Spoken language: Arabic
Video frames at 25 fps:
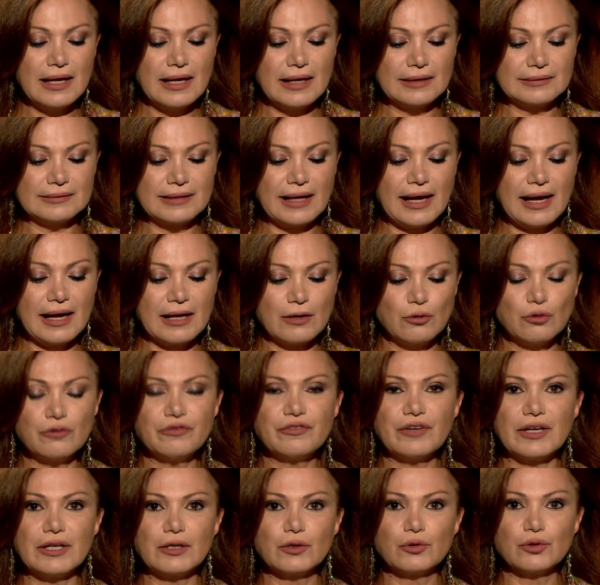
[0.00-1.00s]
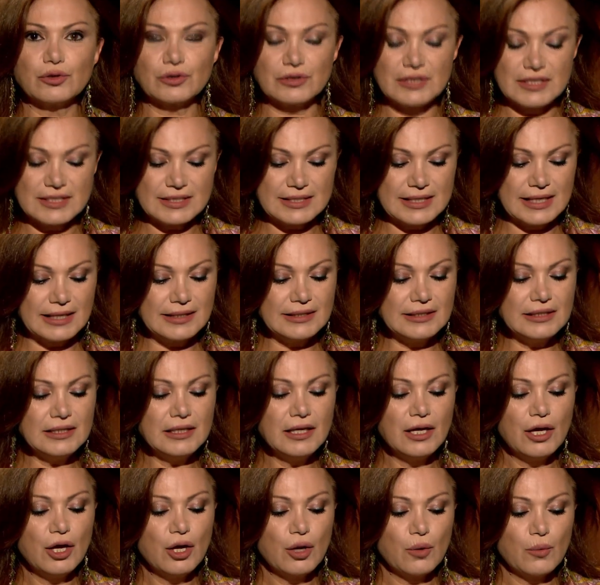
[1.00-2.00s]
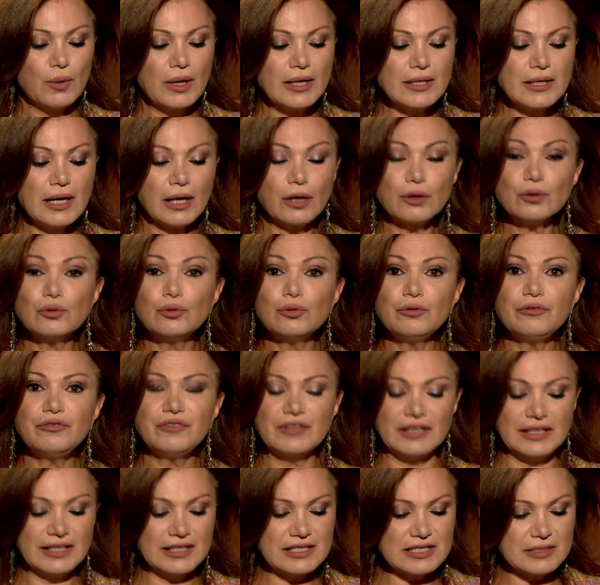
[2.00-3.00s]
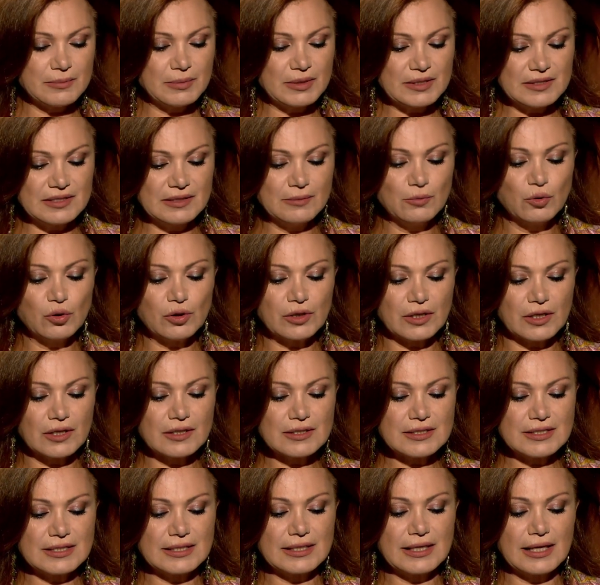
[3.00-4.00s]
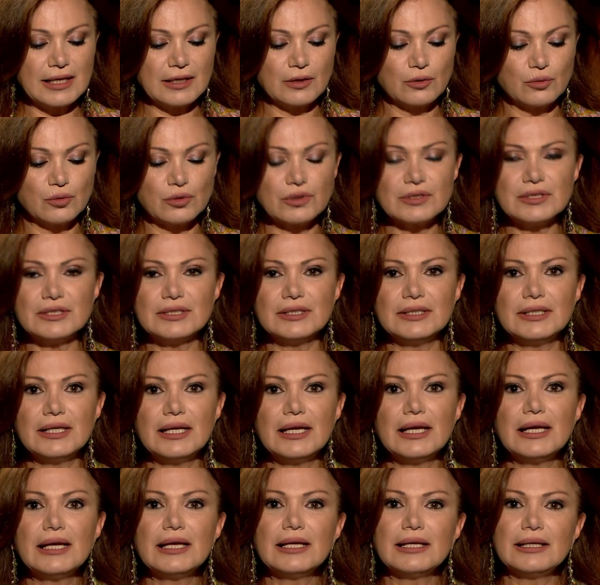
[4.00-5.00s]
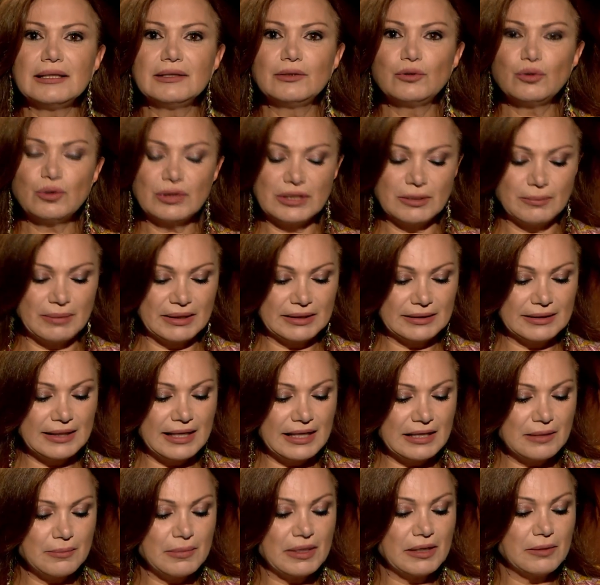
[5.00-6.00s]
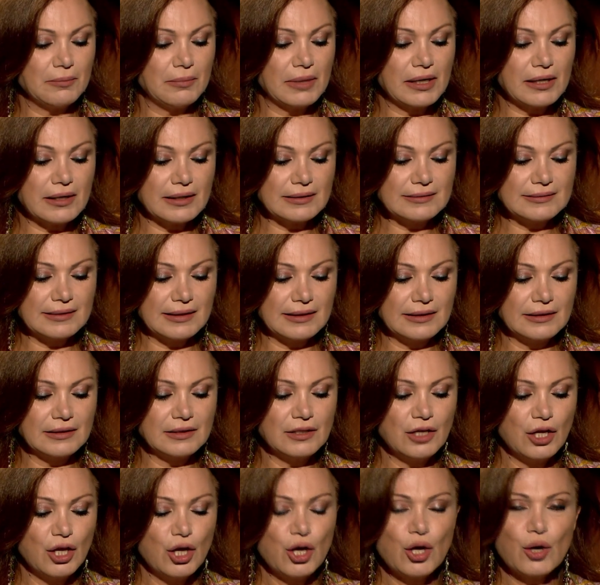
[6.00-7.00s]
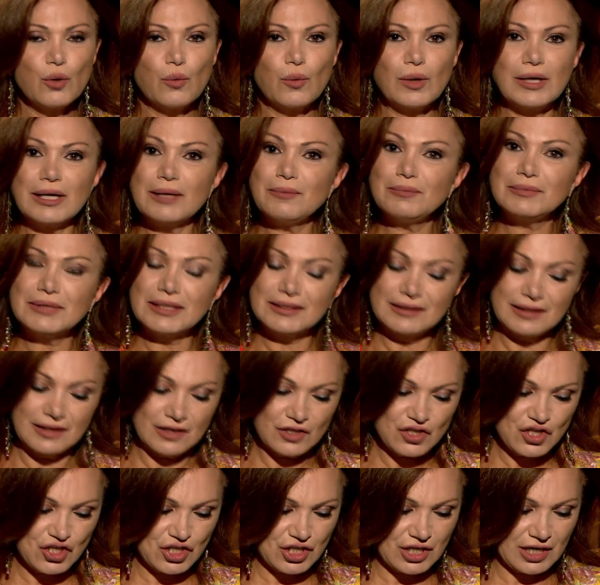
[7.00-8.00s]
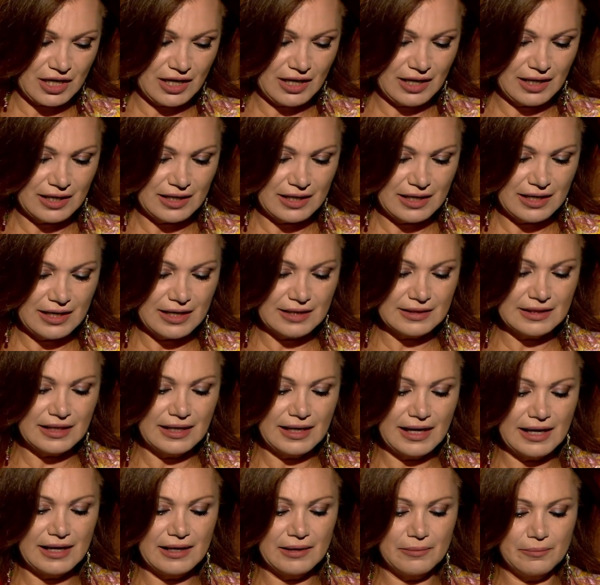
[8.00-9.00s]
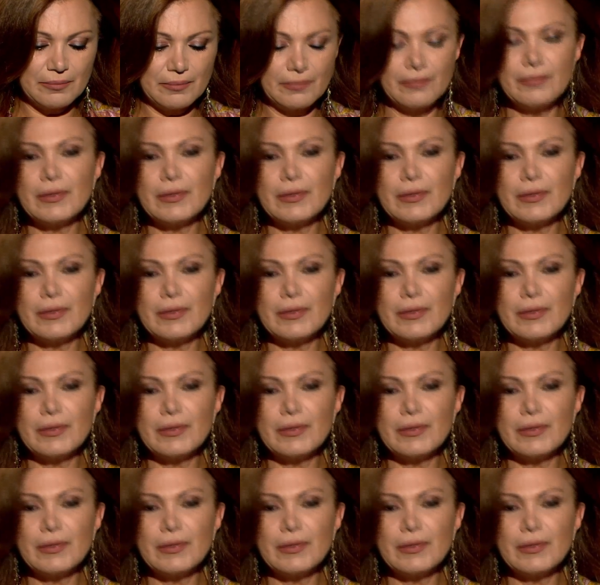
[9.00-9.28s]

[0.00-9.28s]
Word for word: التحالف الكردستاني وهي عضو في الحزب الديمقراطي الكردي انتخبت نائبا مرتين ولم تترشح هذا العام